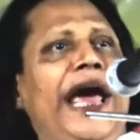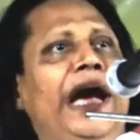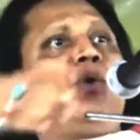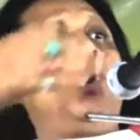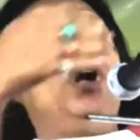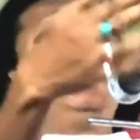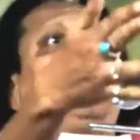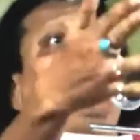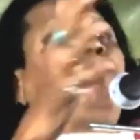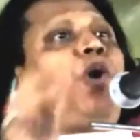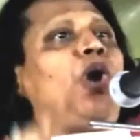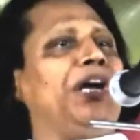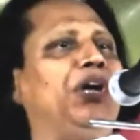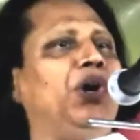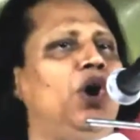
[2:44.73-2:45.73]
এক ঘন্টা
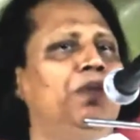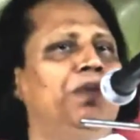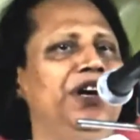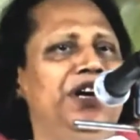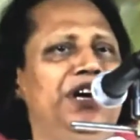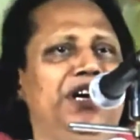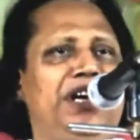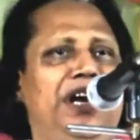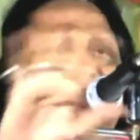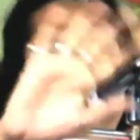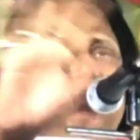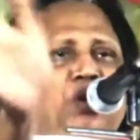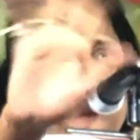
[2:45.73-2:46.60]
পরে কি হবে এটা আমি